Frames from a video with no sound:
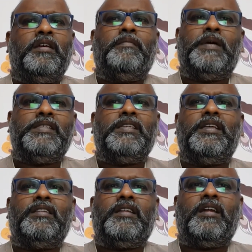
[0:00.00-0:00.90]
మంచిది
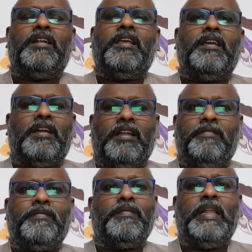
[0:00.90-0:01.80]
ఏంద్ర అంటే ఇక్కడ
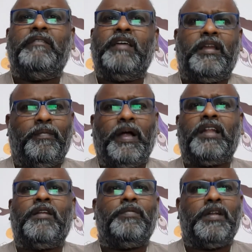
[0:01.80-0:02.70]
మళ్ళీ వేరే
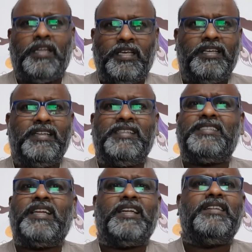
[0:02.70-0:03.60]
పాటలు పెట్టి
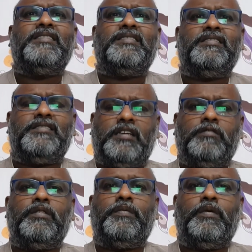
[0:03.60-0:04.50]
డిస్ట్రాక్ట్ చేసి సాగు
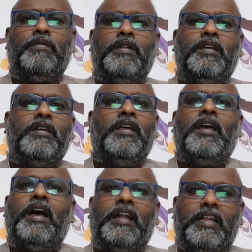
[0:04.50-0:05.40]
దబ్బకుండా
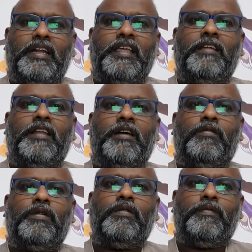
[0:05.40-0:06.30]
అట్లాంటి ఏం
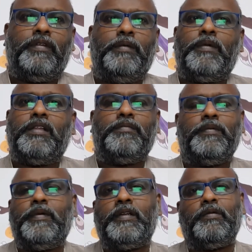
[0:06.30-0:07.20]
లేకుండా ఒక ఫిలింగా
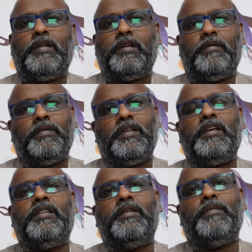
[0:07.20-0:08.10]
పెట్టున్నారు కాబట్టి
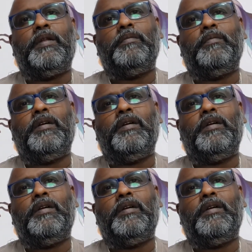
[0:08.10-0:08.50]
అది మనం